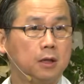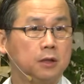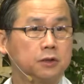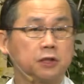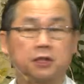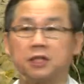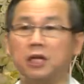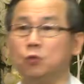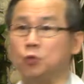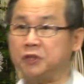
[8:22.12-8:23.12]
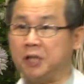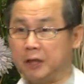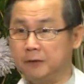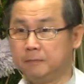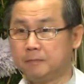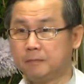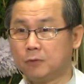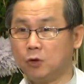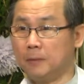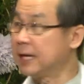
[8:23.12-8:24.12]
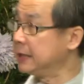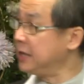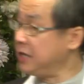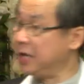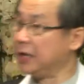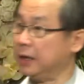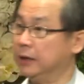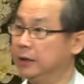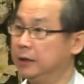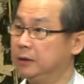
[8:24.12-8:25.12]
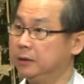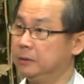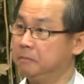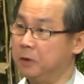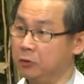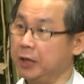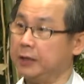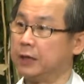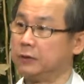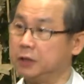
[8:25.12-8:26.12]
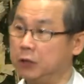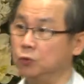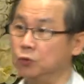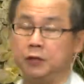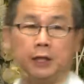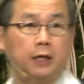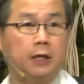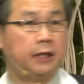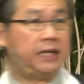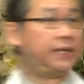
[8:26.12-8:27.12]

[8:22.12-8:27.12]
这是第五诫。我们刚才念了，没有念到第五诫，你